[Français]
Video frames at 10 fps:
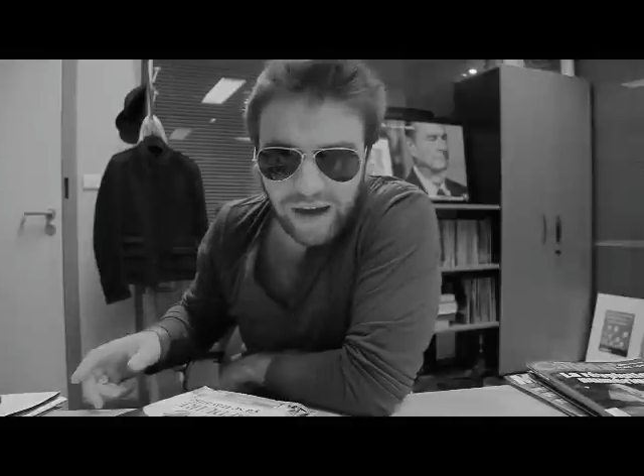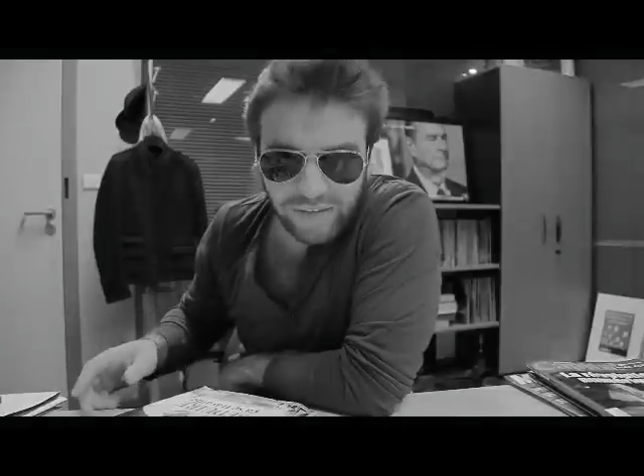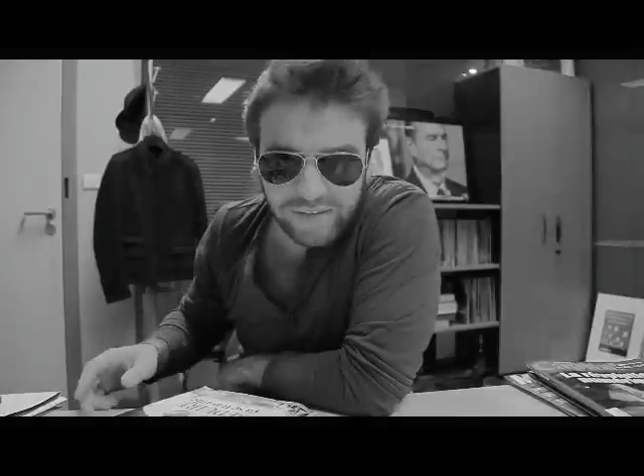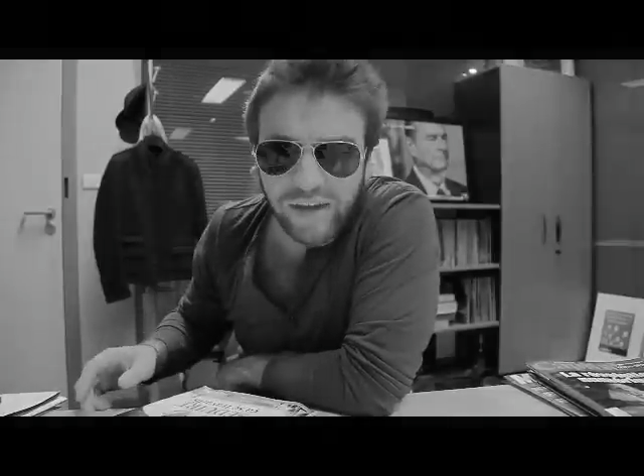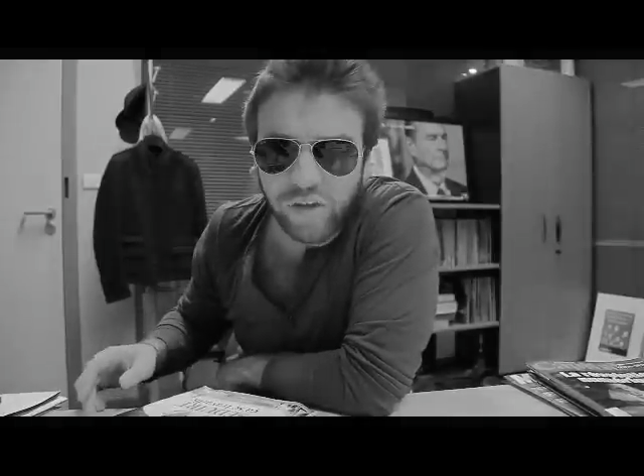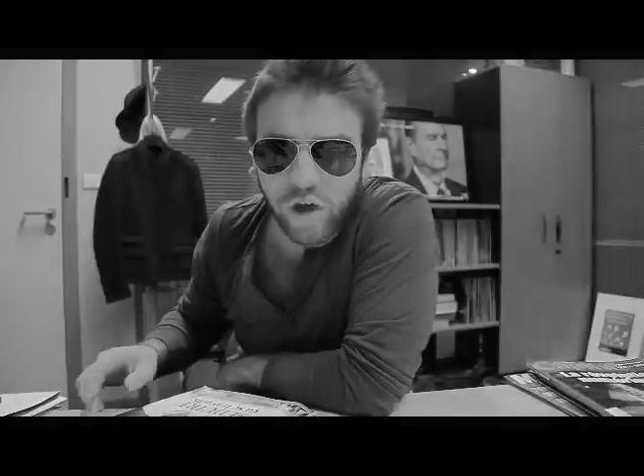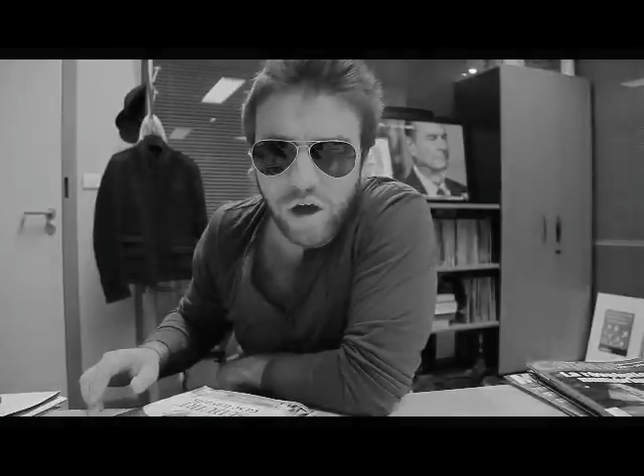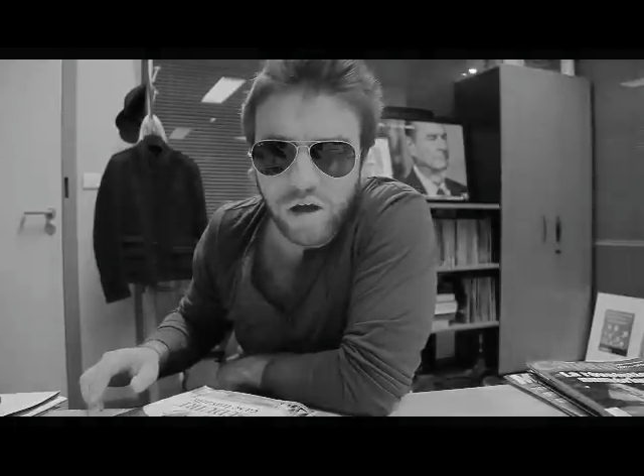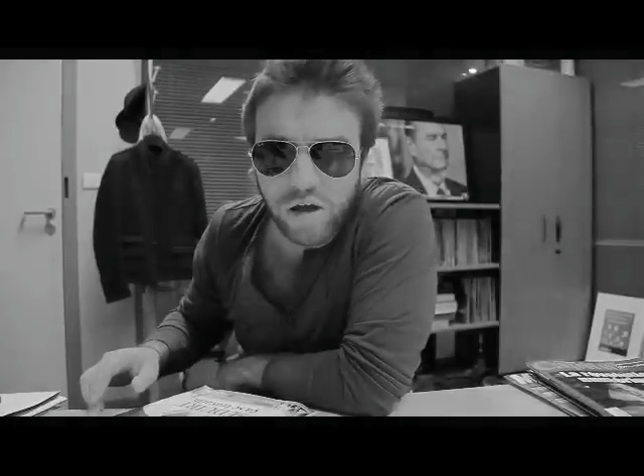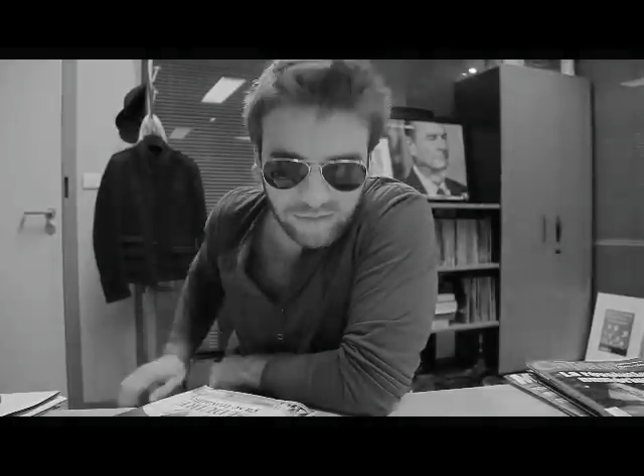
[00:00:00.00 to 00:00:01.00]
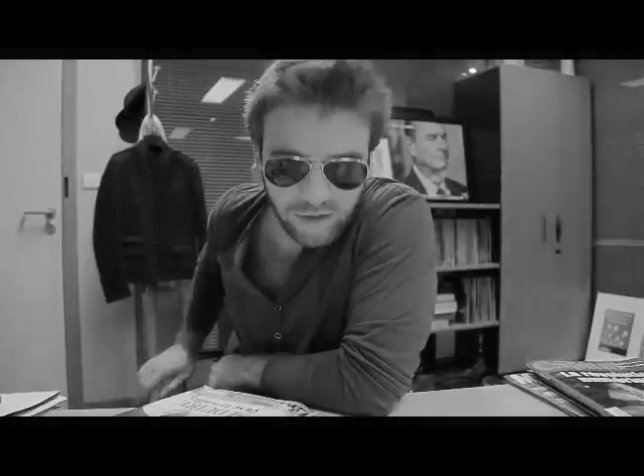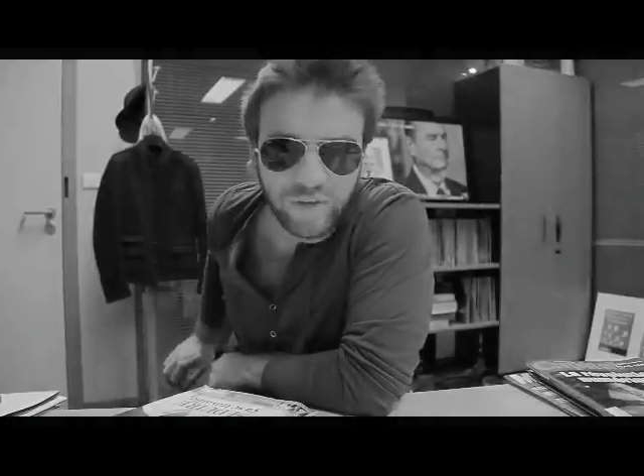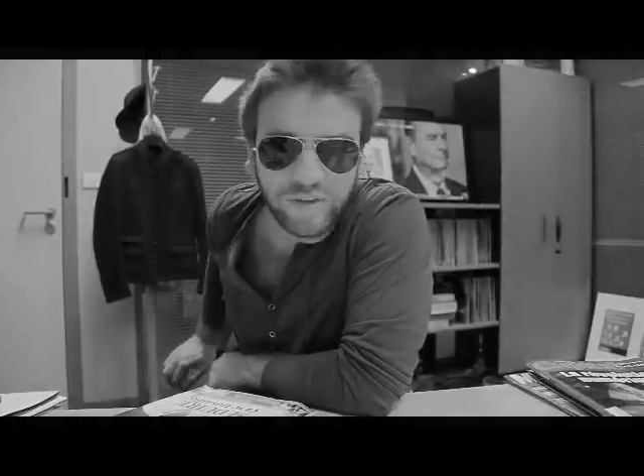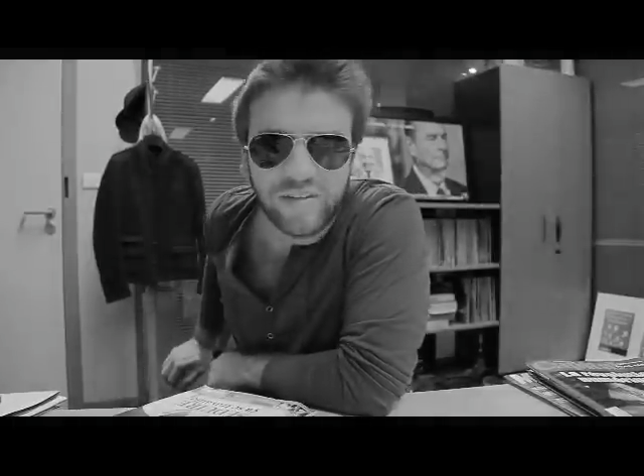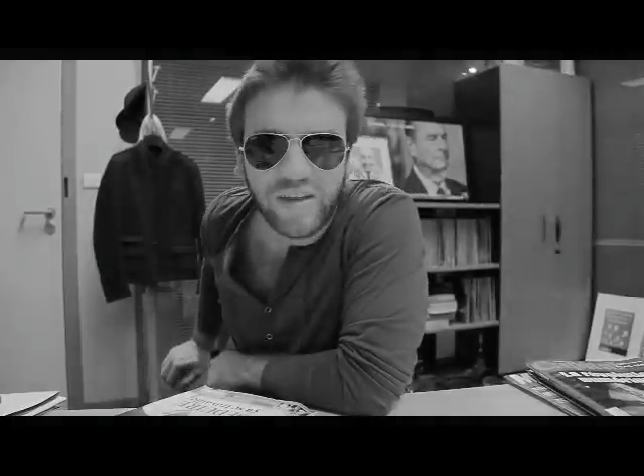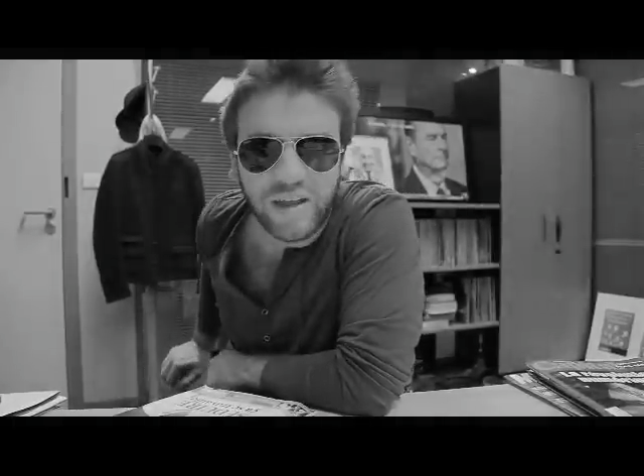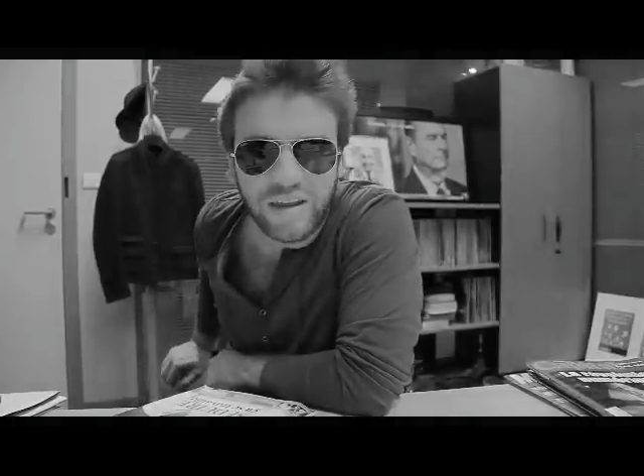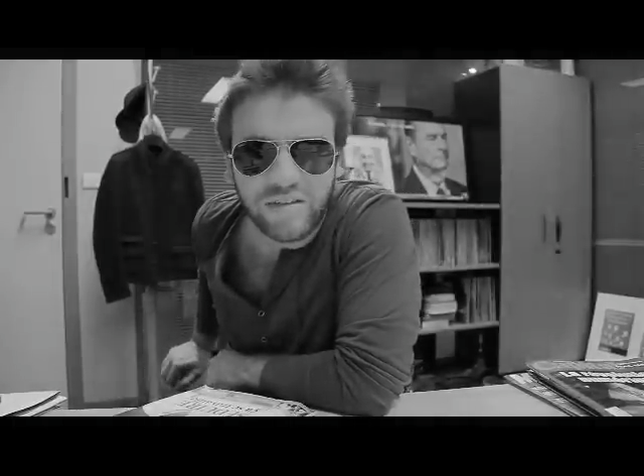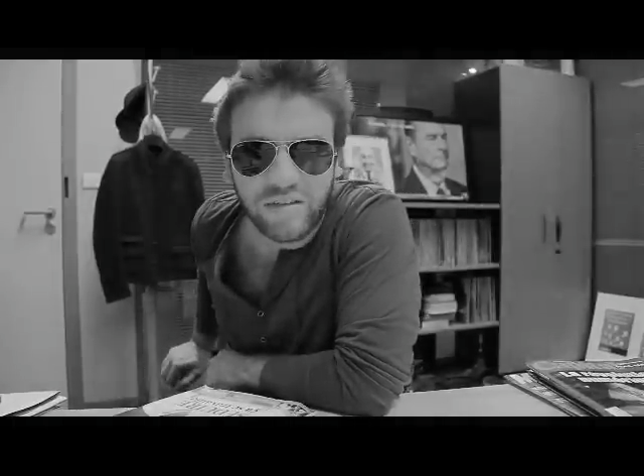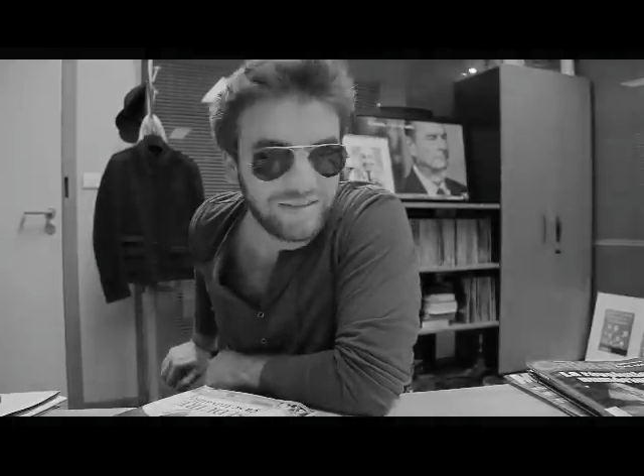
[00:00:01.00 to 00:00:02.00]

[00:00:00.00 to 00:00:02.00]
Un trader, ça fait des analyses,